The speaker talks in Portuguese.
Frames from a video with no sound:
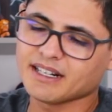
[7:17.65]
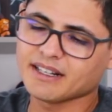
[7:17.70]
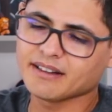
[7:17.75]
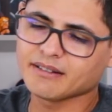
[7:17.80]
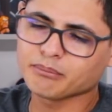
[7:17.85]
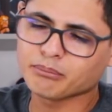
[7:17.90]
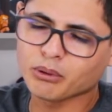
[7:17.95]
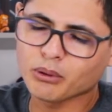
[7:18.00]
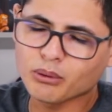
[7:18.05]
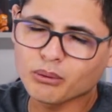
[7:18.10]
Ele
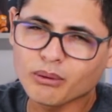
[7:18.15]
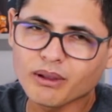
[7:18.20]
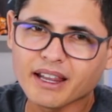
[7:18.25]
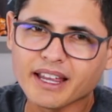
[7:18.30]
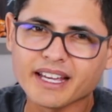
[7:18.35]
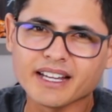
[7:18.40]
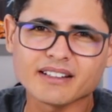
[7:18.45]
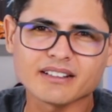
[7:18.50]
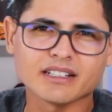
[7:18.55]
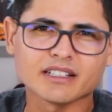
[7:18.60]
é um pouco
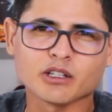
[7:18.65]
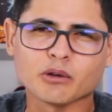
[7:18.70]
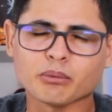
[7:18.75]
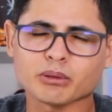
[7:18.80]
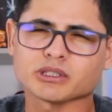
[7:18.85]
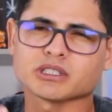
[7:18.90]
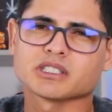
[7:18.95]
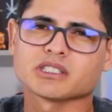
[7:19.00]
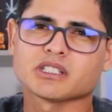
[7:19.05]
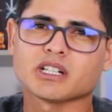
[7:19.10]
lento, ele tem um
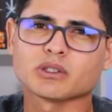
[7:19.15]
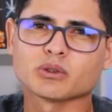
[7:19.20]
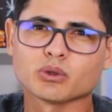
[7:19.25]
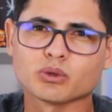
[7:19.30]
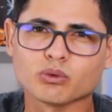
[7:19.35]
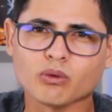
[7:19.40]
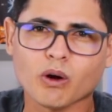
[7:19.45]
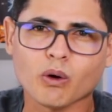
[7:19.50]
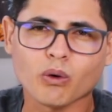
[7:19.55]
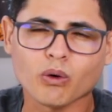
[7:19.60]

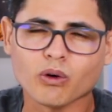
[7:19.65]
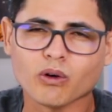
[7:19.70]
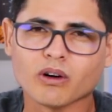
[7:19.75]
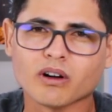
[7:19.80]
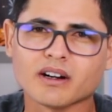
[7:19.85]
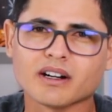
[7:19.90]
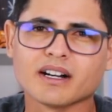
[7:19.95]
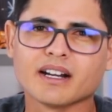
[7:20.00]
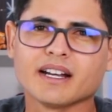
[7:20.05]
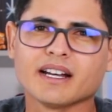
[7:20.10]
processador dual
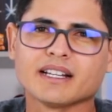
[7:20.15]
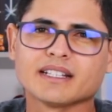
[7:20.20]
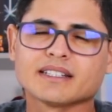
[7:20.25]
core,